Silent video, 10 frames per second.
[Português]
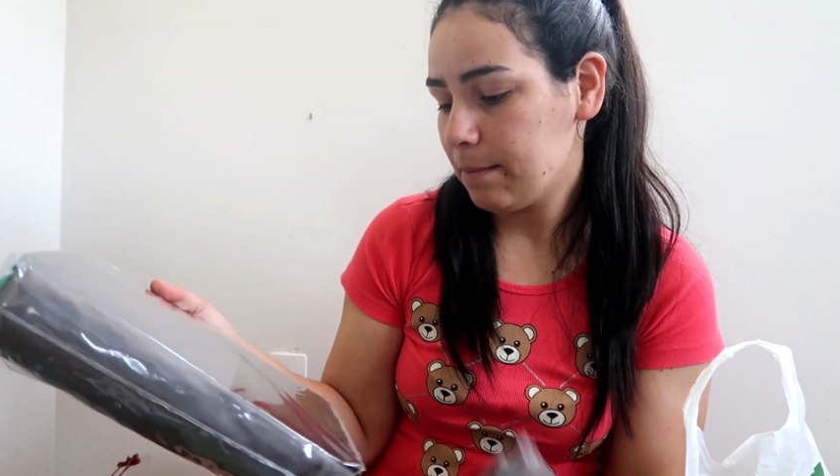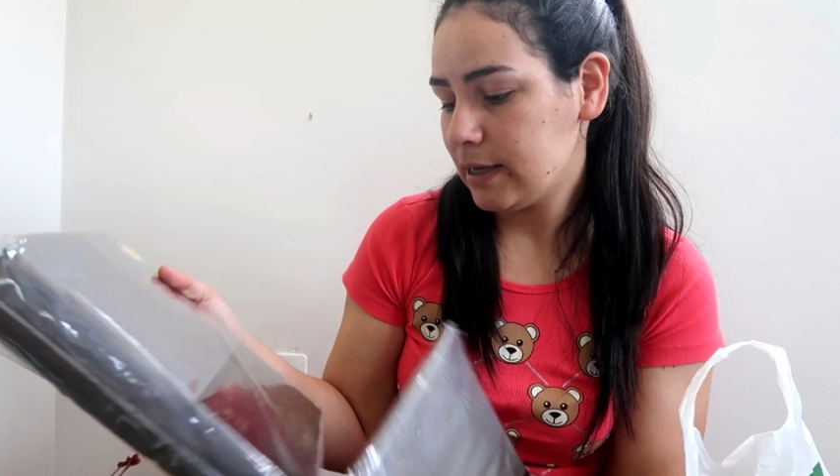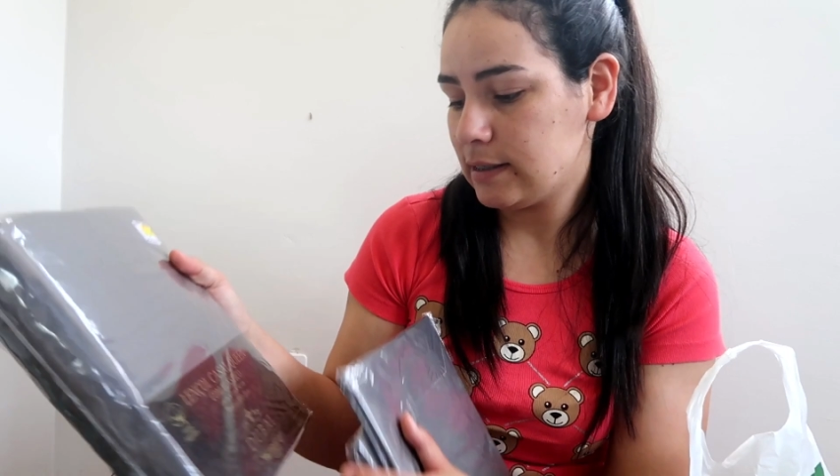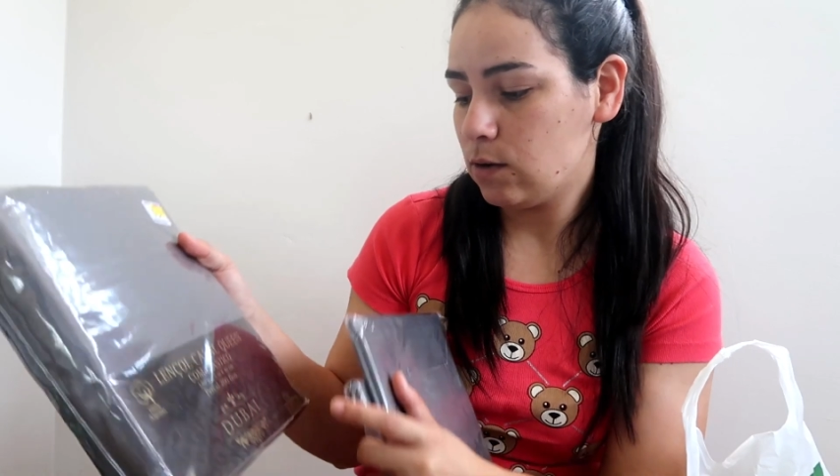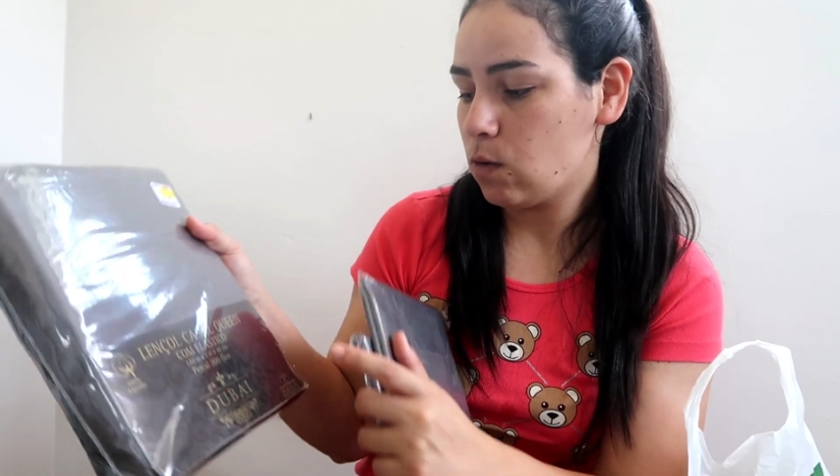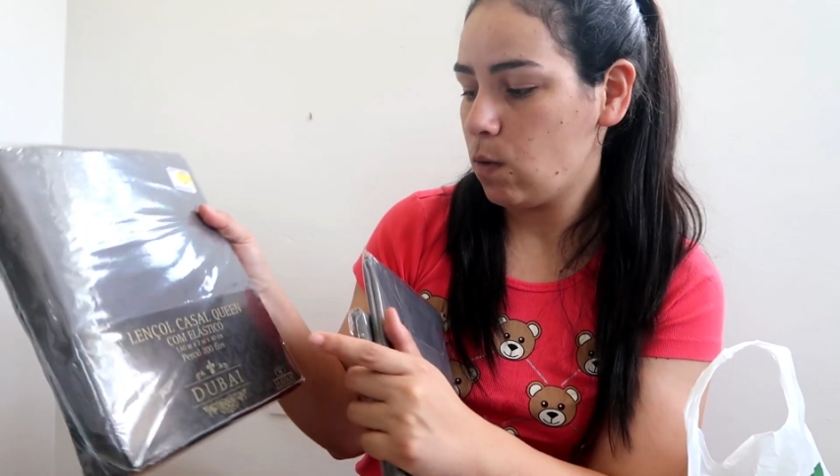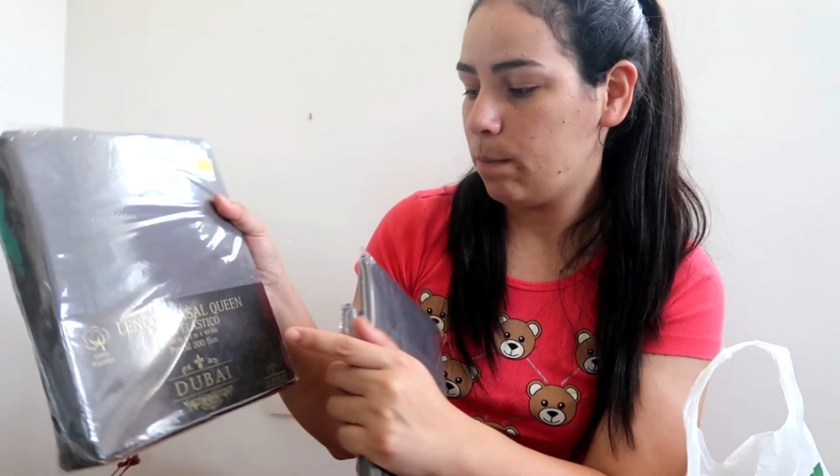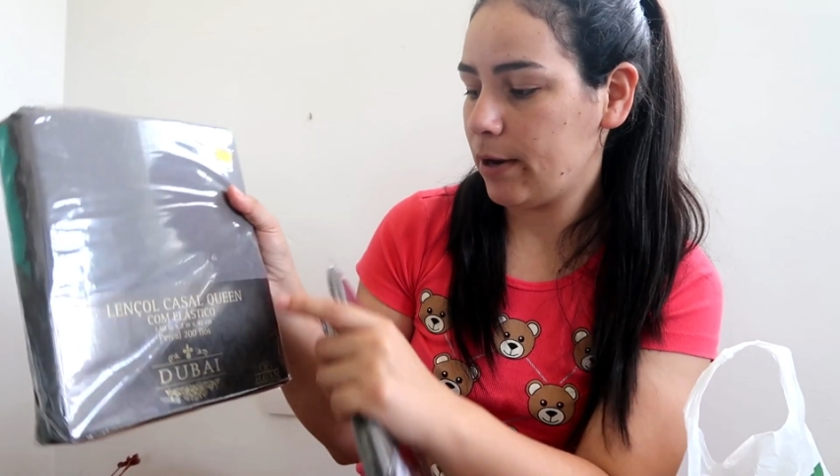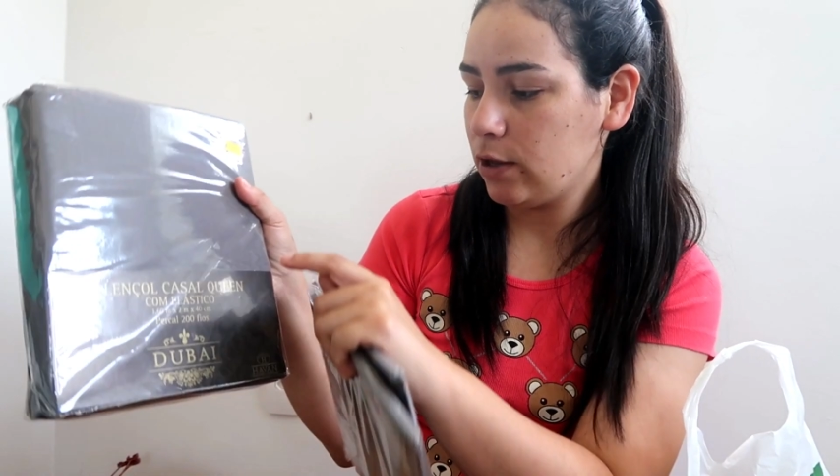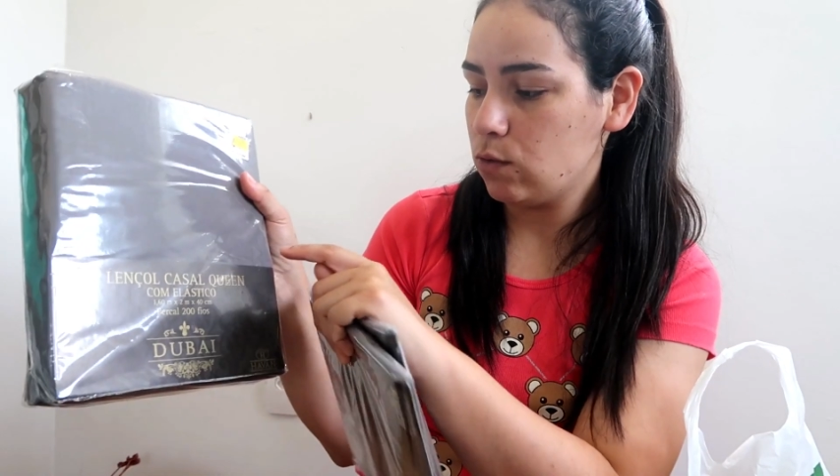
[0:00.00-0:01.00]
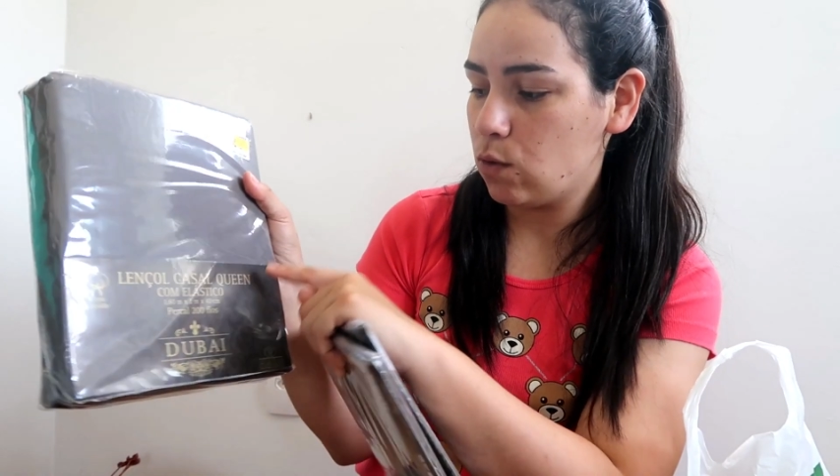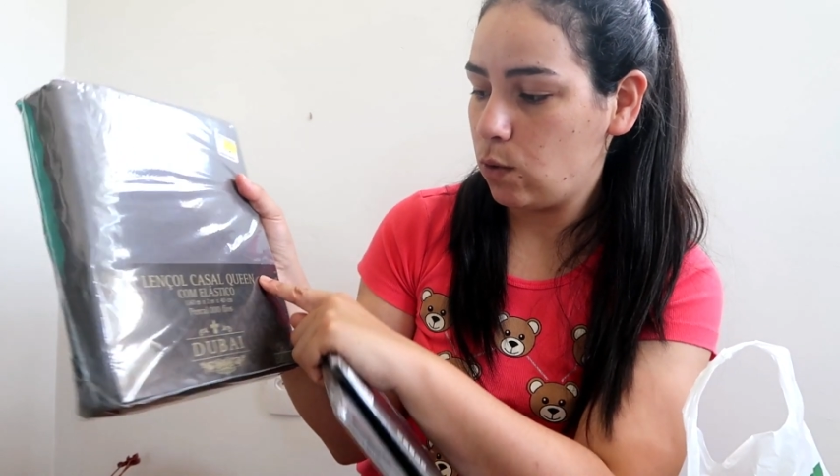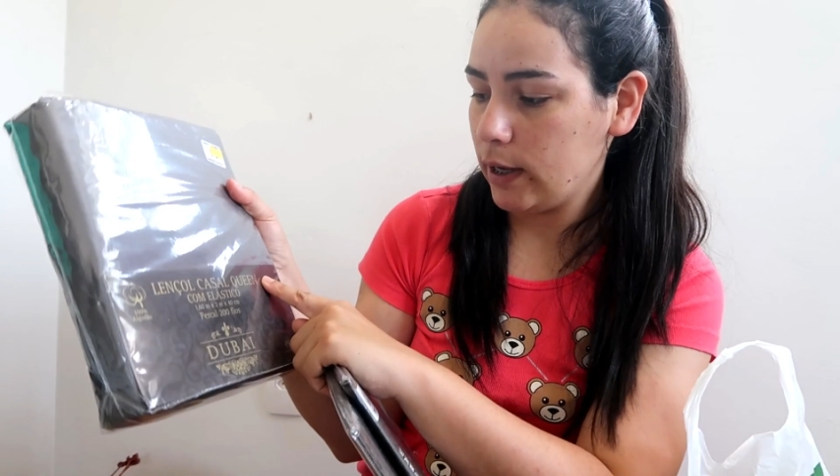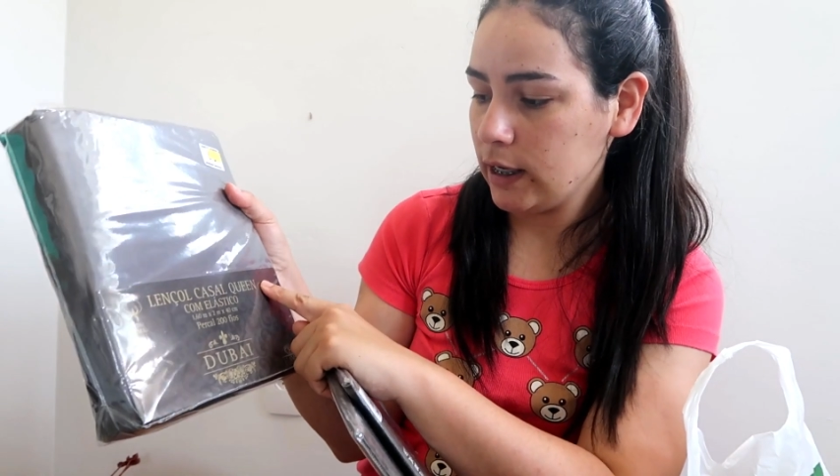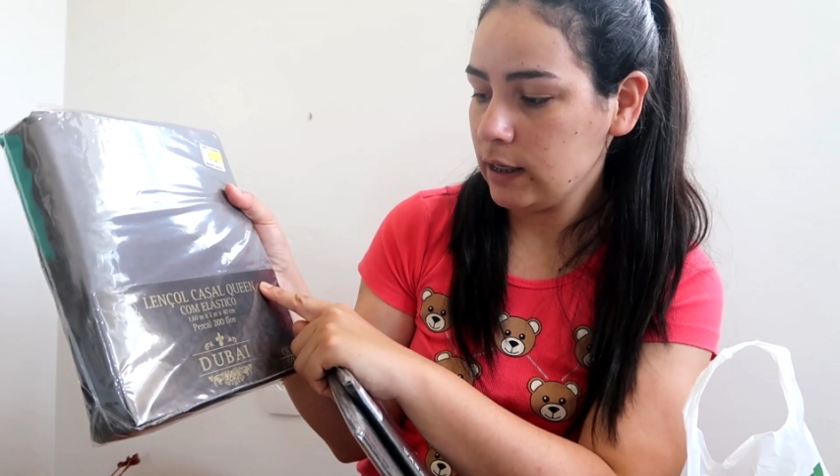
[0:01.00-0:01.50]
Mas eu comprei o
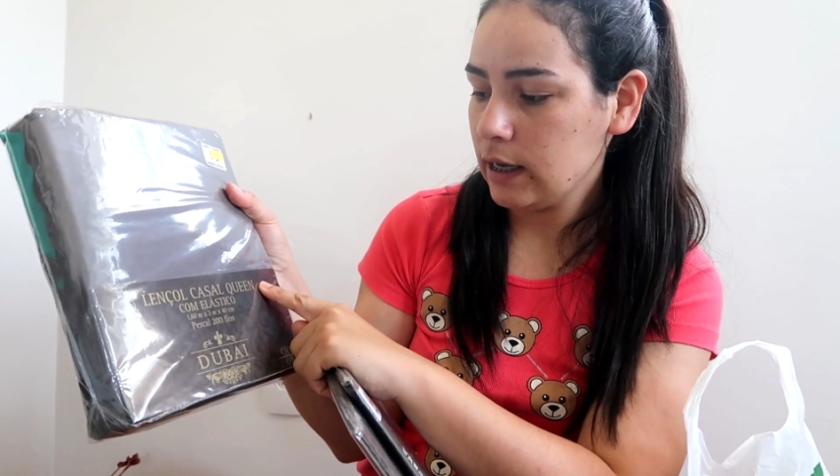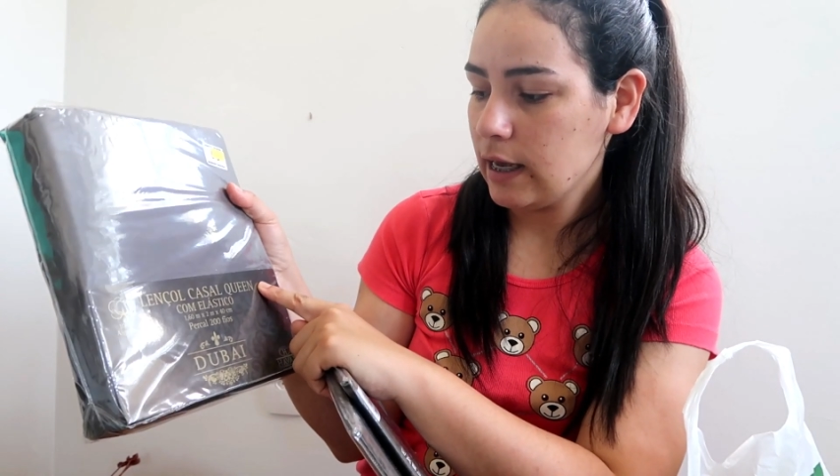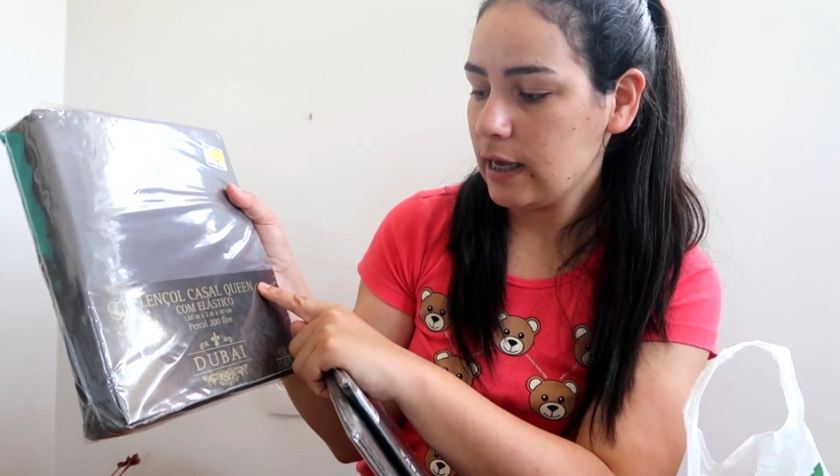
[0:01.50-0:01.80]
Queen